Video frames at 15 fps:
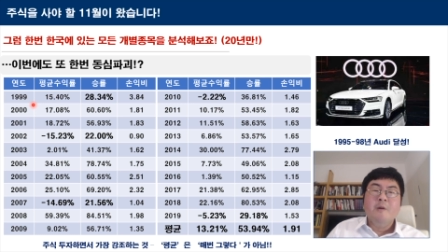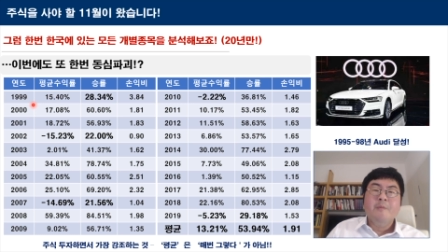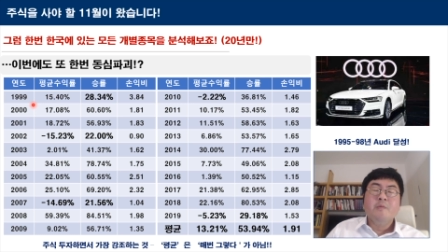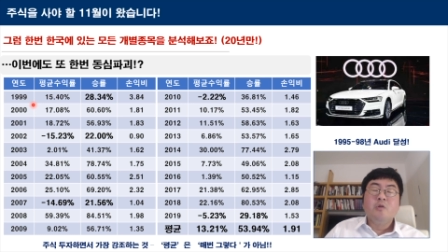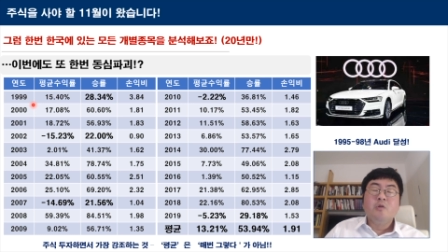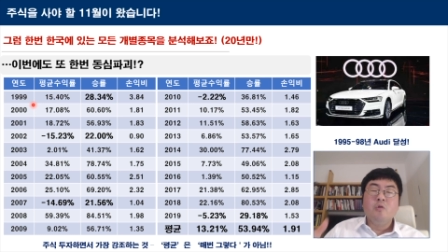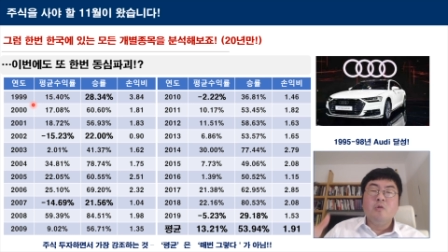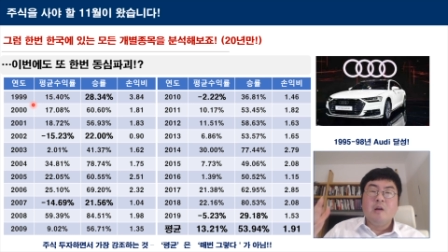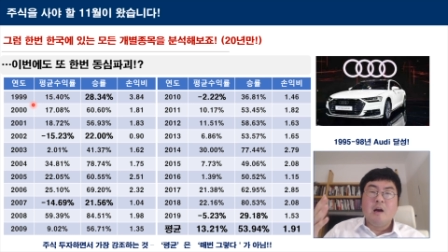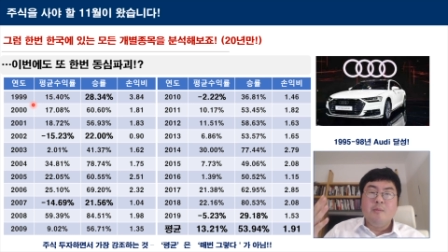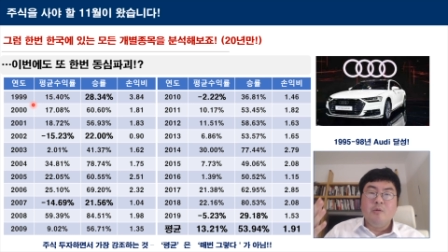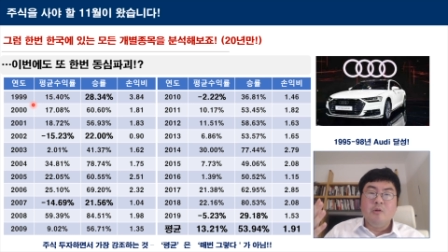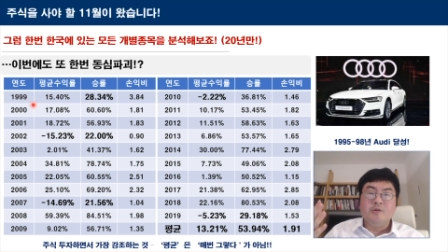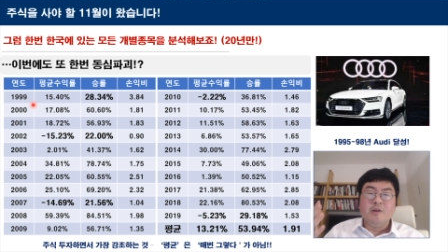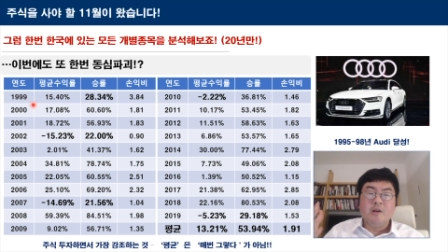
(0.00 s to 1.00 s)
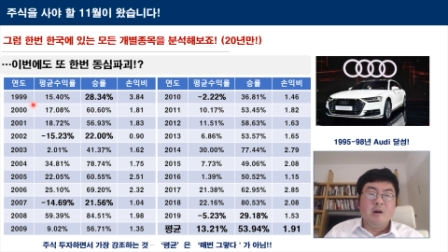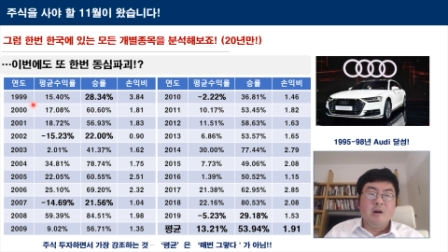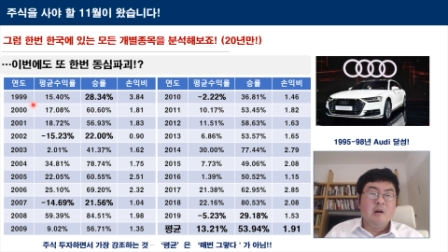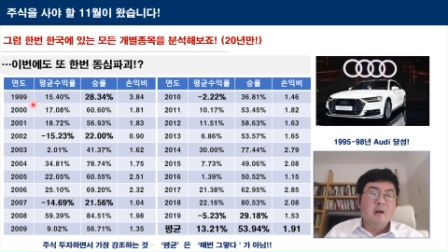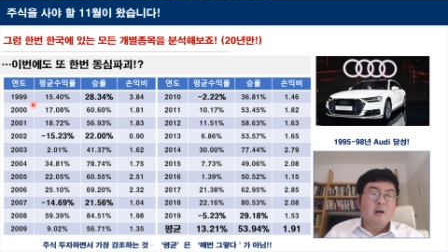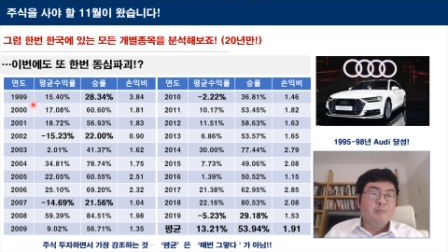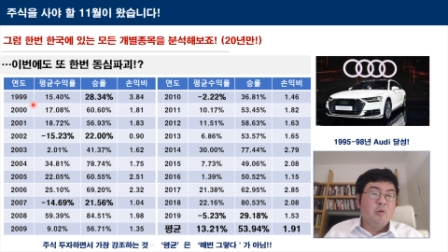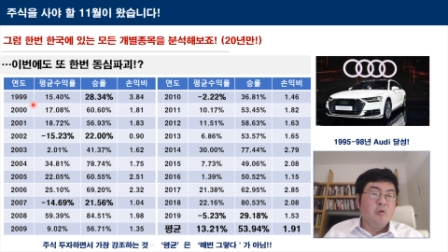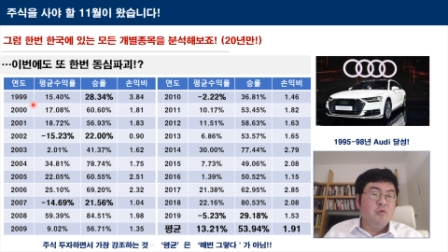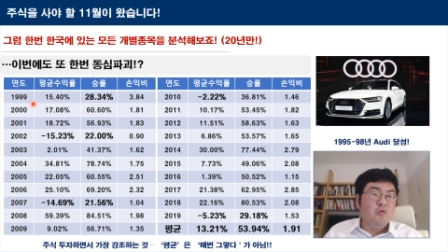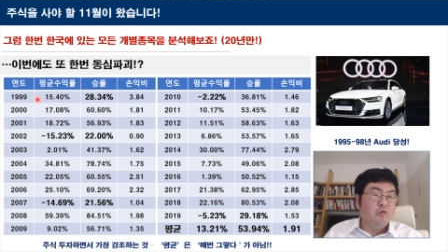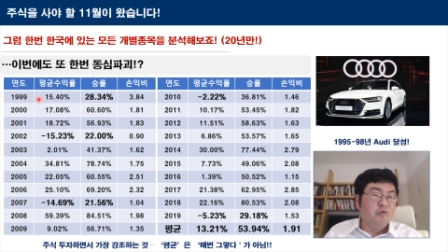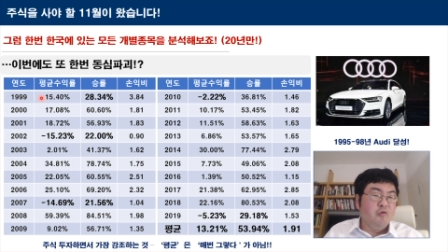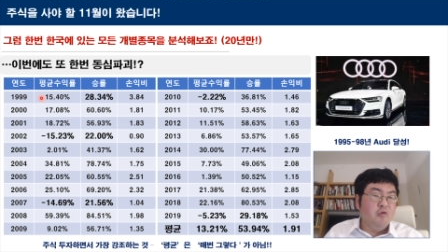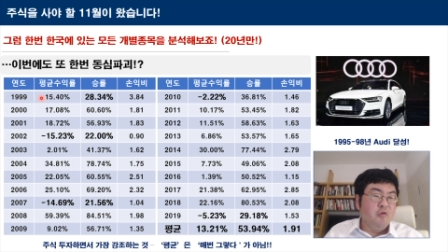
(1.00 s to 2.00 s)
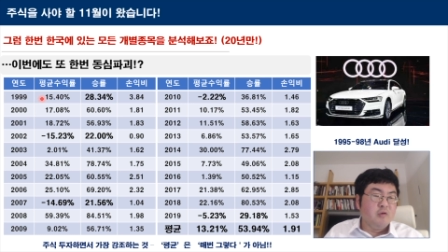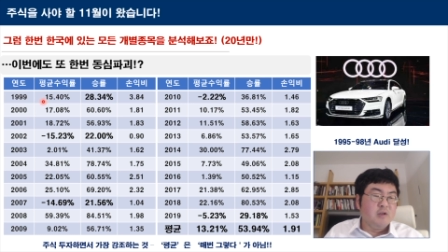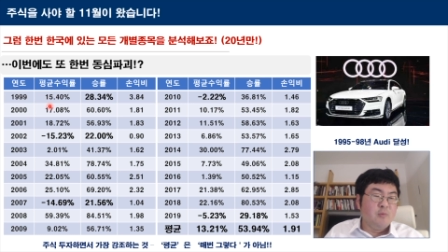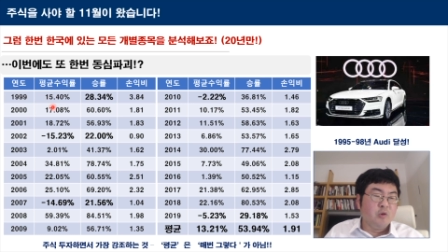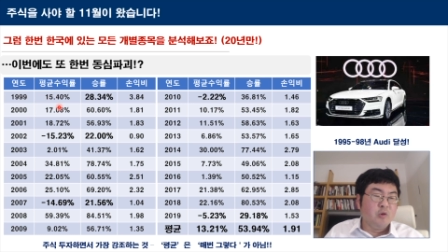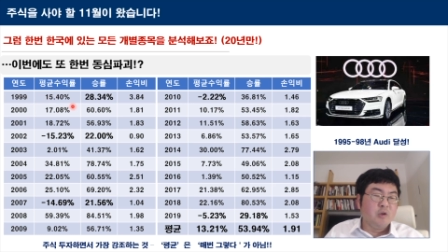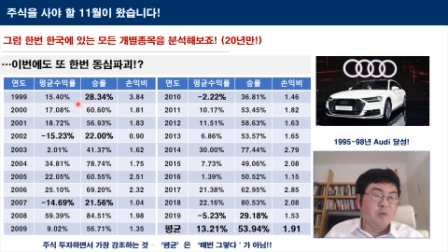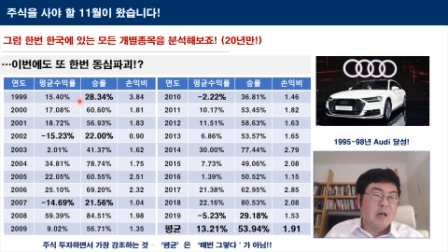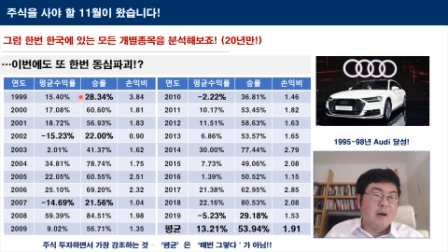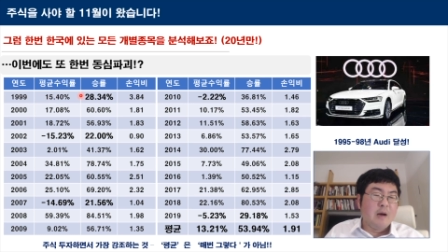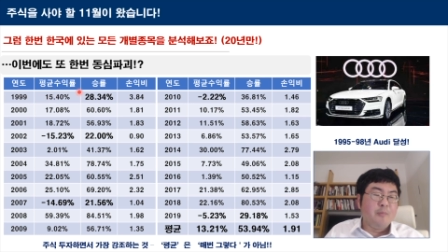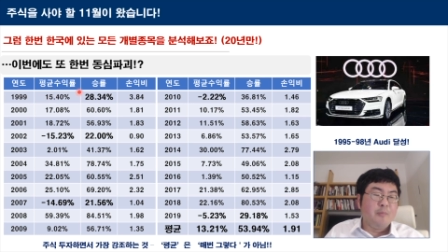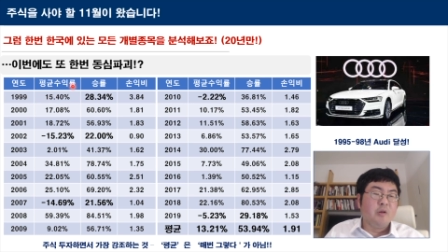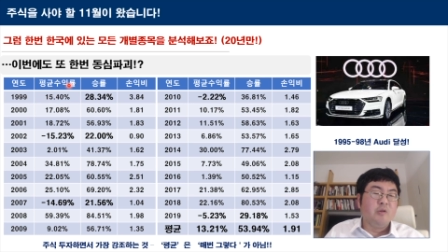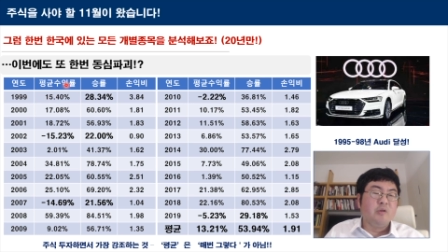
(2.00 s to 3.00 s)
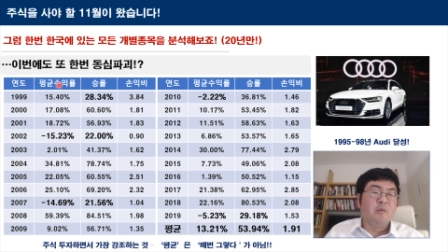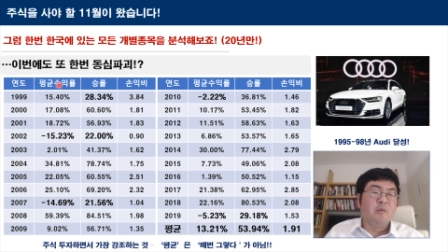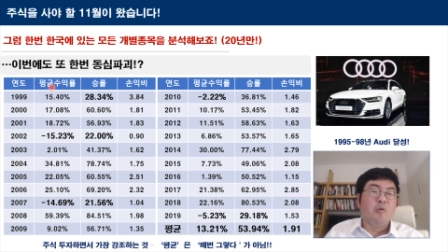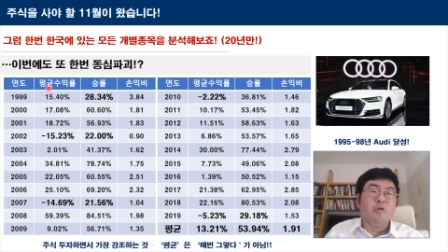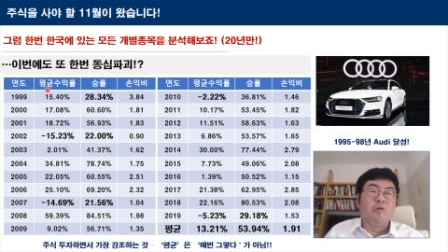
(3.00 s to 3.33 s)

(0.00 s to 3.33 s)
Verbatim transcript: 그렇게 하면은 제가 평균 수익률 15.4%를 벌